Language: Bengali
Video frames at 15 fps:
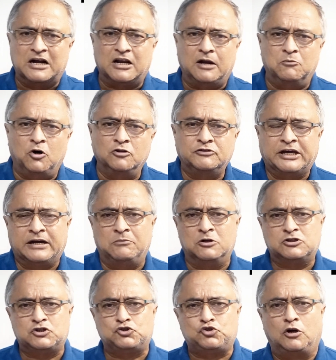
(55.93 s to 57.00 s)
বাংলার মন থেকে
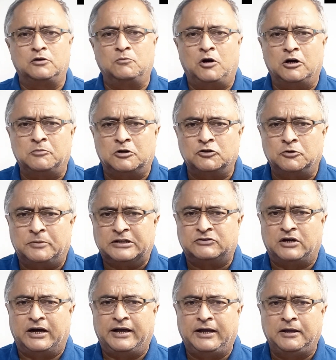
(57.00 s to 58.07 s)
বলছি সন্ময়
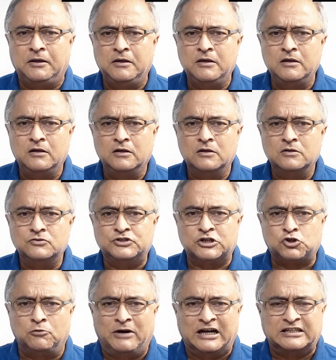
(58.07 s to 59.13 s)
বন্দ্যোপাধ্যায় যে
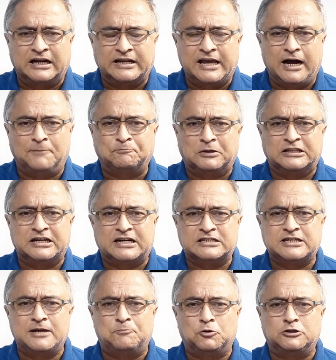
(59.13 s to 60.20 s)
সময় দাঁড়িয়ে আপনাদের
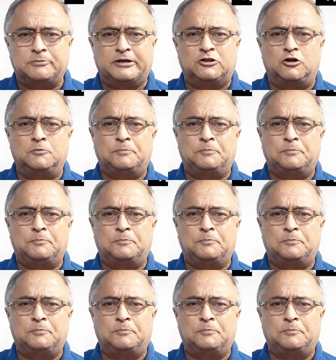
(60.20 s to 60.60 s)
কাছে এই প্রতিবেদন